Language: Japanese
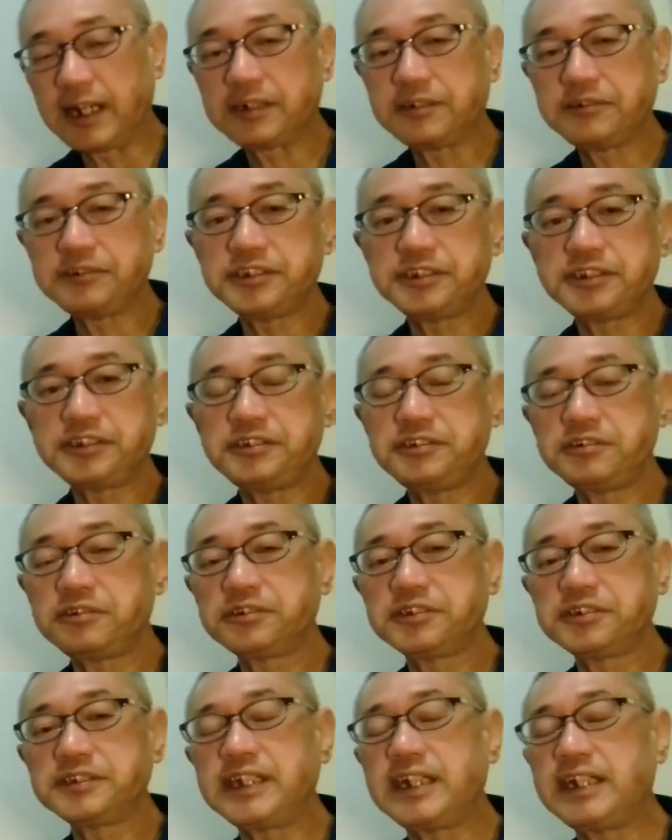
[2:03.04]
を発掘する
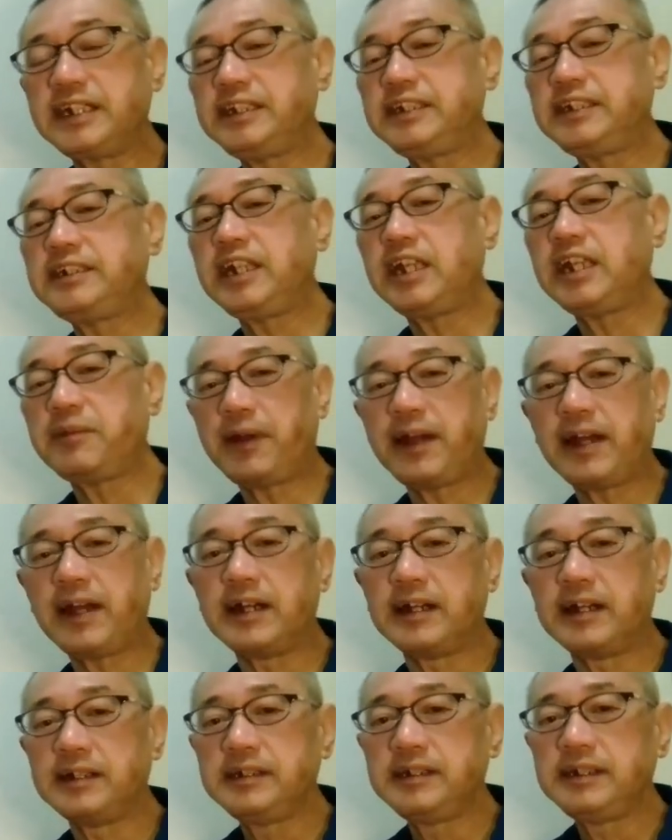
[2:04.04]
ことさえできれ
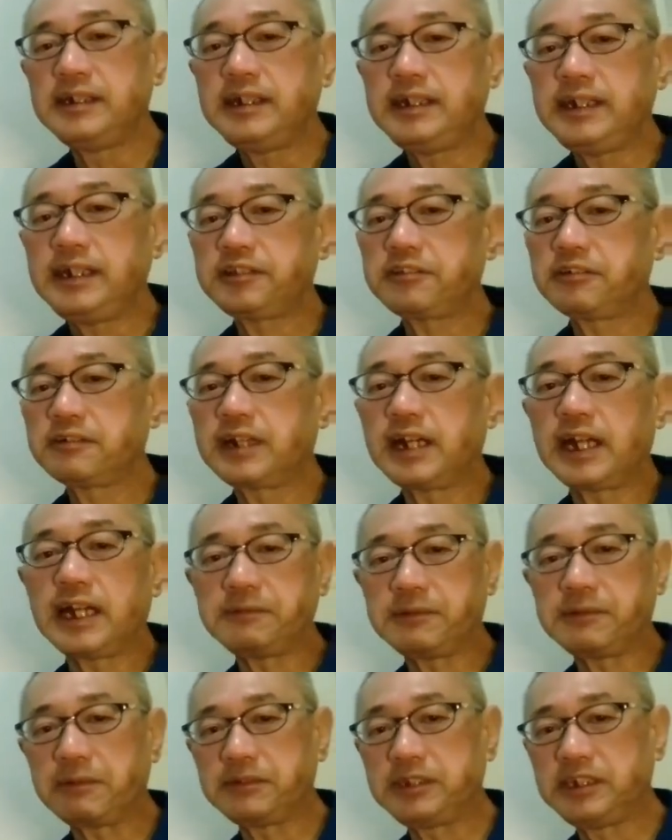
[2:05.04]
ば、えっと、
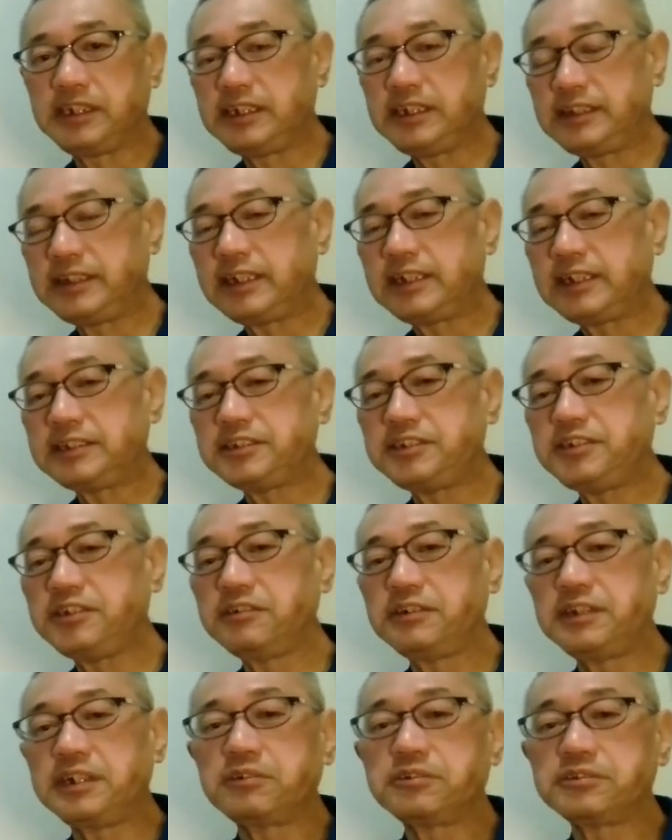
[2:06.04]
ガーバムに匹敵する
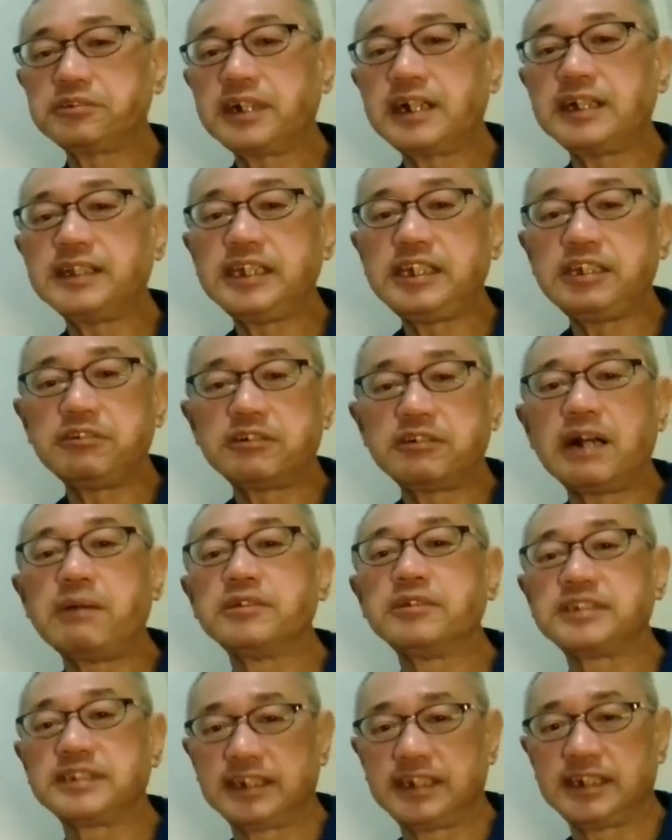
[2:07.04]
ようなことができる
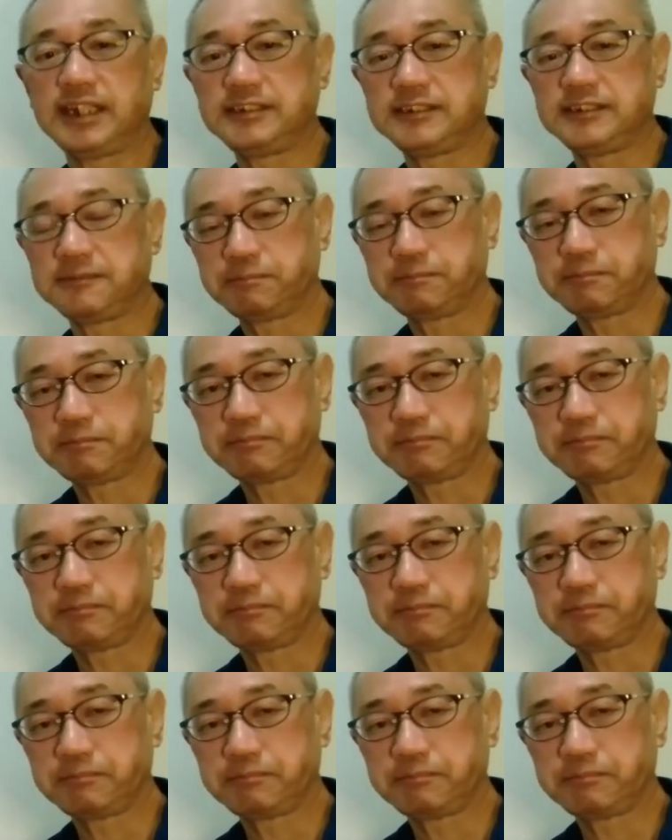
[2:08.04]
かもしれない。